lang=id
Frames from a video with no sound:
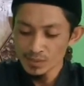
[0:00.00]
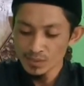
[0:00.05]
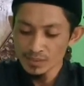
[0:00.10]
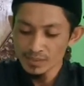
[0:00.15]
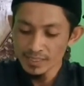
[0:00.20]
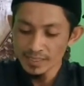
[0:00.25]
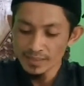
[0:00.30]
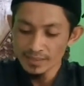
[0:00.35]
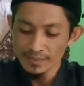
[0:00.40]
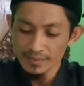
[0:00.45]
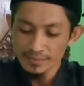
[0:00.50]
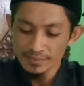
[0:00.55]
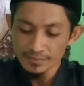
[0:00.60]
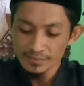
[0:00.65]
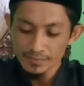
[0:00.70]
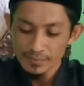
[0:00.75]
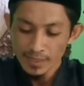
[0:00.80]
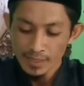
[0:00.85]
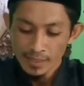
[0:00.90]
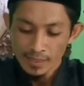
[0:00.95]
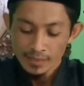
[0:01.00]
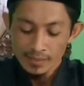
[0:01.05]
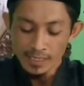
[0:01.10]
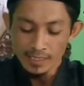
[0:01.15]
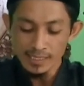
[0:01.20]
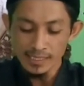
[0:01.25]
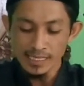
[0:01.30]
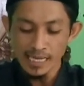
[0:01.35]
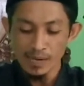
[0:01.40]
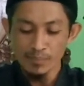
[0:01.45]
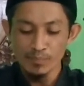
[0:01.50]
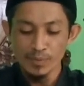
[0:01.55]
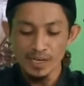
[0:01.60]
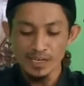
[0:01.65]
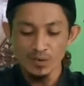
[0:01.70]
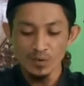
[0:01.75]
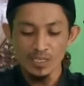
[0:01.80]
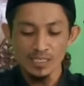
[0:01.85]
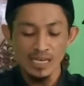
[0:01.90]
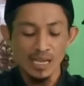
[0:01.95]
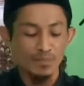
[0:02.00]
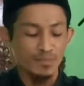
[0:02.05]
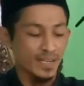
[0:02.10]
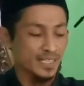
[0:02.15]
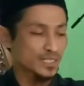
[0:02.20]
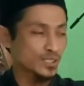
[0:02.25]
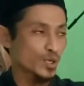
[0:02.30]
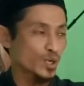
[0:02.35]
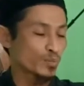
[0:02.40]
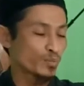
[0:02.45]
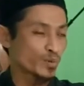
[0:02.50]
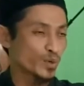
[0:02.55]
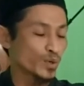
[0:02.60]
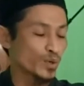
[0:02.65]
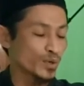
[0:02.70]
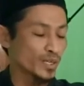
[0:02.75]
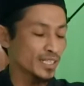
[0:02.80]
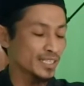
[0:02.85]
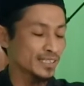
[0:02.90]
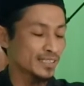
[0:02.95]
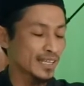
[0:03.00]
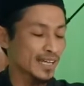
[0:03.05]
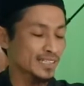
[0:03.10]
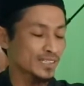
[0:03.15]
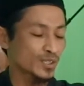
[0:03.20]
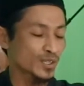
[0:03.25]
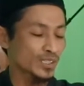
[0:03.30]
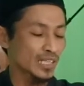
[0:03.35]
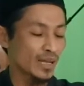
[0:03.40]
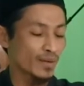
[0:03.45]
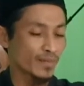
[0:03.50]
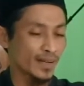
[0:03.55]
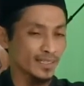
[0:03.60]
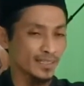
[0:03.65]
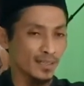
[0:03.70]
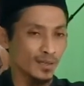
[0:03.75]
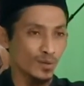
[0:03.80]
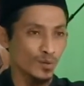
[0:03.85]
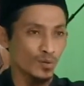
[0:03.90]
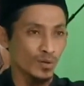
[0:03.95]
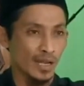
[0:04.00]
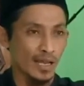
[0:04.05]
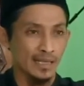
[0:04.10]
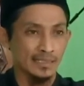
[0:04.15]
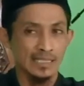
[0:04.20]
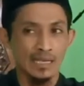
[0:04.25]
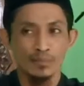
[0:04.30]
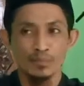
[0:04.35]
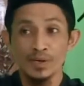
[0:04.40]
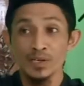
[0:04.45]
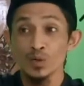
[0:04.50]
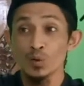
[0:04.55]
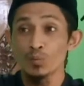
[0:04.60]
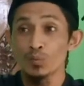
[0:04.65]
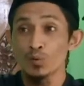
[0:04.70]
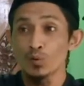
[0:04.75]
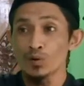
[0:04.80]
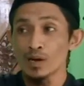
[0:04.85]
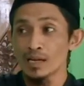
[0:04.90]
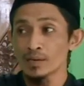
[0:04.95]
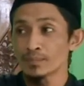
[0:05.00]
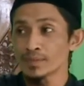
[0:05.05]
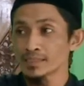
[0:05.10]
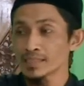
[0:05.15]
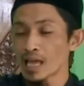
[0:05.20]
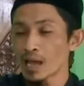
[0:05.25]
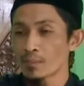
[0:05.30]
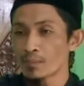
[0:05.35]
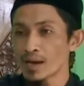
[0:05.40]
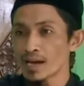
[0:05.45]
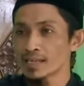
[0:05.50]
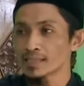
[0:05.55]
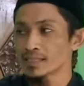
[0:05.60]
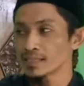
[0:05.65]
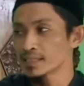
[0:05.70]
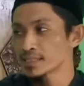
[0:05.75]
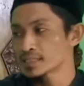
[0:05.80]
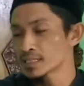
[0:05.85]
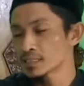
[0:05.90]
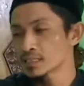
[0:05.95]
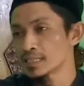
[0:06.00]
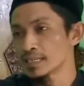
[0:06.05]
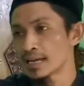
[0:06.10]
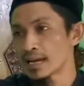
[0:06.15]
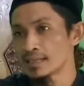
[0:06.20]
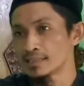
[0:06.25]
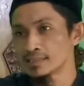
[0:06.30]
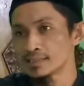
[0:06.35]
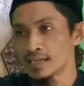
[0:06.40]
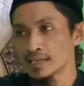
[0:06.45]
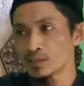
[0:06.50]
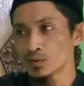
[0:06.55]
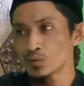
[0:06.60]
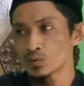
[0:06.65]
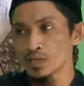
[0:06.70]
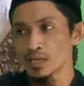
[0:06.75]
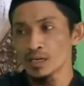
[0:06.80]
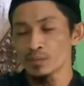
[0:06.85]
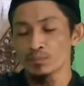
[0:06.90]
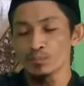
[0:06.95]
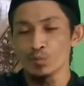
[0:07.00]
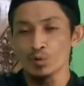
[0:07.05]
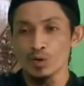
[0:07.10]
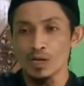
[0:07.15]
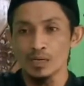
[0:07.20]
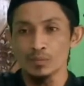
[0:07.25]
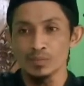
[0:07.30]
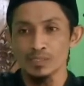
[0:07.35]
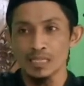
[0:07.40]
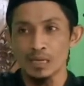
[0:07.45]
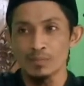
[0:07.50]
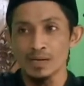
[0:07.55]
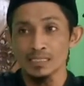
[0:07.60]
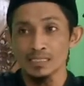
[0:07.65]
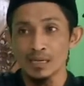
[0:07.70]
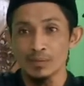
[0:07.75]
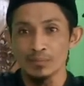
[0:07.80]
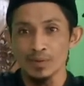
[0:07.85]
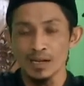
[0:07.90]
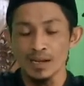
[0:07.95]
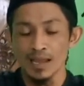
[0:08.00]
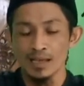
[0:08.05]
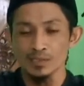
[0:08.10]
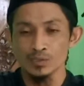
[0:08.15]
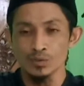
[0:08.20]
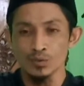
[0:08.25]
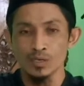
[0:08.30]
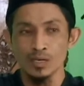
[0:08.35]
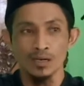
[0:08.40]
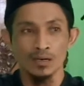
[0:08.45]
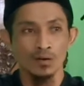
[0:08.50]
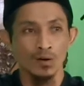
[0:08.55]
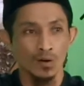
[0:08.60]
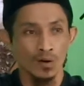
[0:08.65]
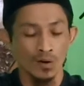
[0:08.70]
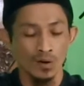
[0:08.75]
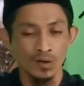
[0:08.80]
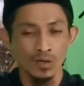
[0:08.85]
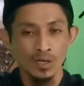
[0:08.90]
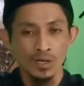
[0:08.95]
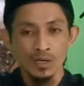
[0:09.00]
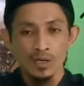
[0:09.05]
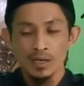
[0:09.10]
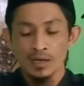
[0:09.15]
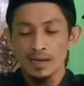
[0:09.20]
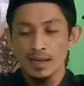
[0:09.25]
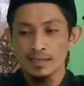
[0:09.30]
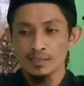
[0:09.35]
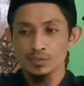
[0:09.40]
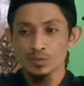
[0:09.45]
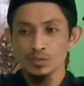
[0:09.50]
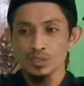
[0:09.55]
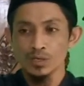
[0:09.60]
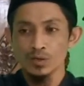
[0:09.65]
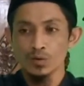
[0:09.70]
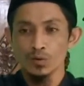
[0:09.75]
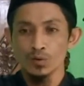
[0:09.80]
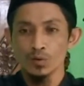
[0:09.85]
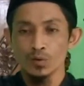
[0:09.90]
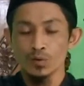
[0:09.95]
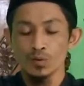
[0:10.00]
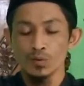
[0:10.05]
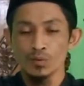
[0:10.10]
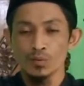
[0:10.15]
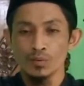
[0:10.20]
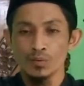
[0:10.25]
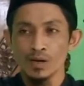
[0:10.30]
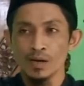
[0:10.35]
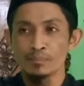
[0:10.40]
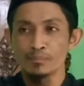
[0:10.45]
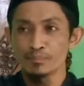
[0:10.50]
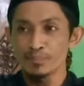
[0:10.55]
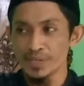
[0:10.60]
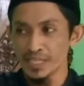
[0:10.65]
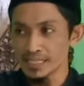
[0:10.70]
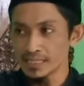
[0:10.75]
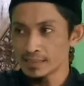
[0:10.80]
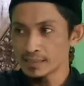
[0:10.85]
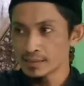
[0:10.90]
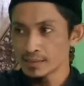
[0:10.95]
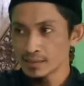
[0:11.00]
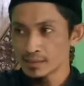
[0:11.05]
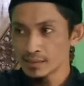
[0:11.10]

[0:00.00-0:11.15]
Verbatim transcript: terusno sik ya jadi sabar itu nama sobru indah sodamatil ula. Sabar gue pukulan pertama. Artinya sing diganjar itu nek pukulan pertama sampean langsung lego, langsung neng kono ngempet.